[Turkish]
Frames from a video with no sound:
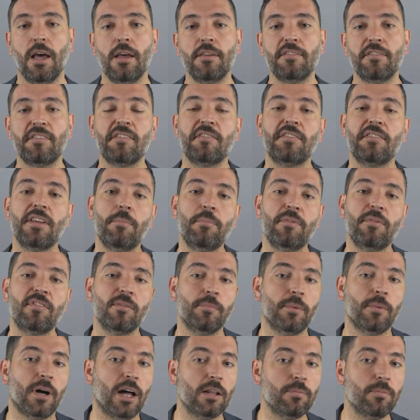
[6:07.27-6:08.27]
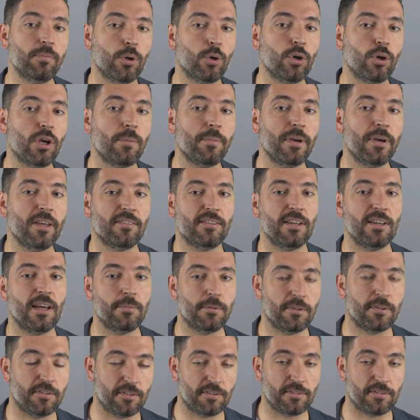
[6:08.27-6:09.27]
Sistem bizim Alpagu'ya
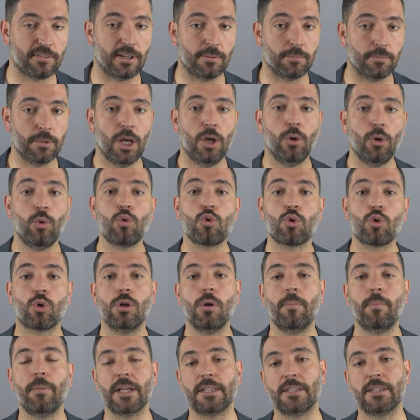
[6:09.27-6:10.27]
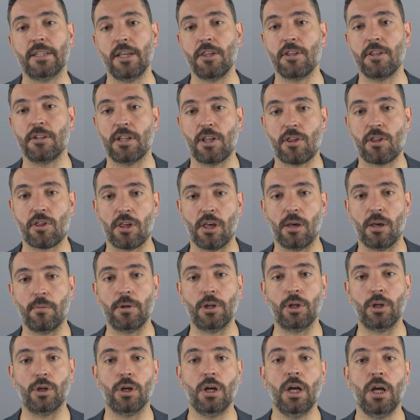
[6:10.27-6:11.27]
benzer bir sistem. 3 kilo patlayıcı
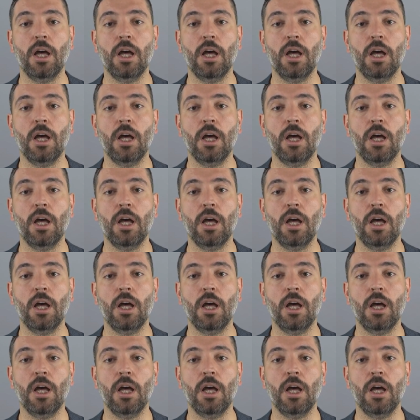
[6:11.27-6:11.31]
taşıyabiliyor.